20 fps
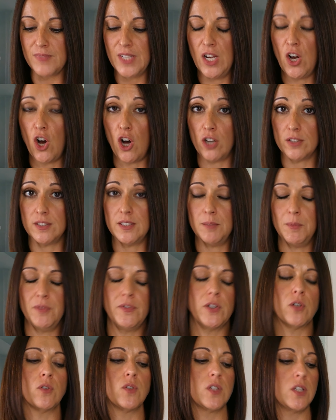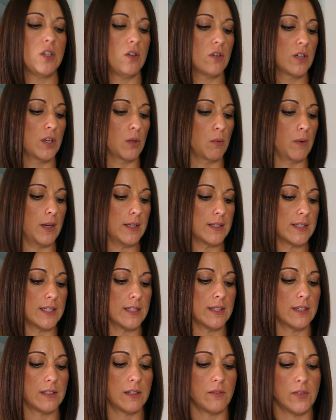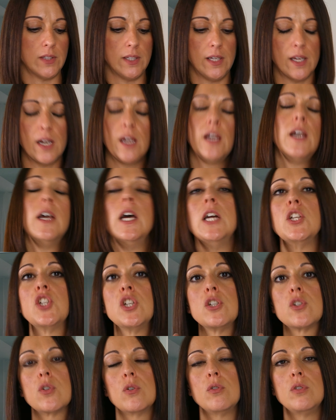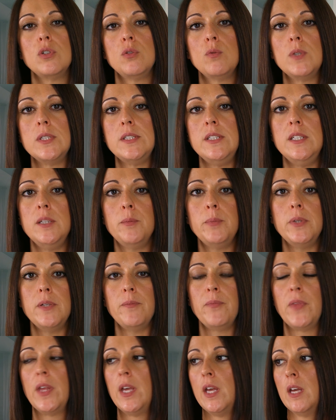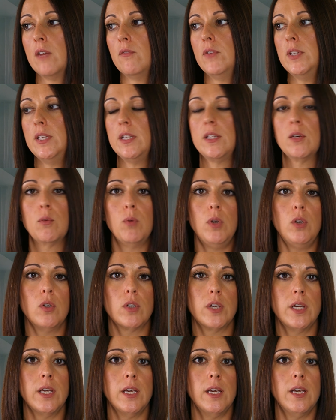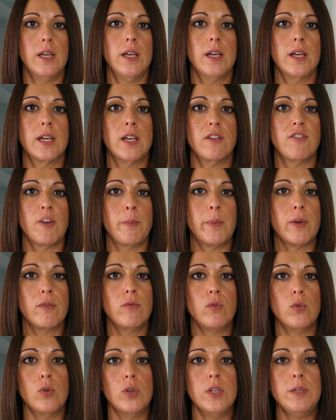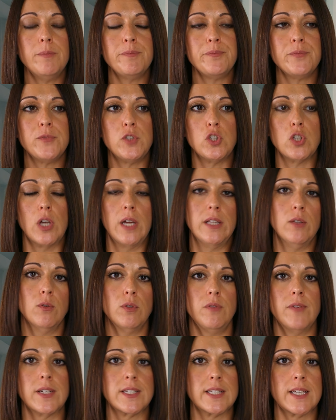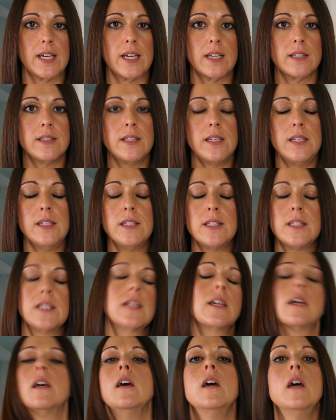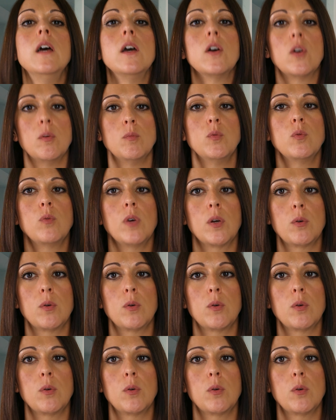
Ottimi, vi consiglio anche questi, andate a vedere, ce ne sono di due tipi, vedete quello che, che fa per voi, sono, hanno diverse caratteristiche, comunque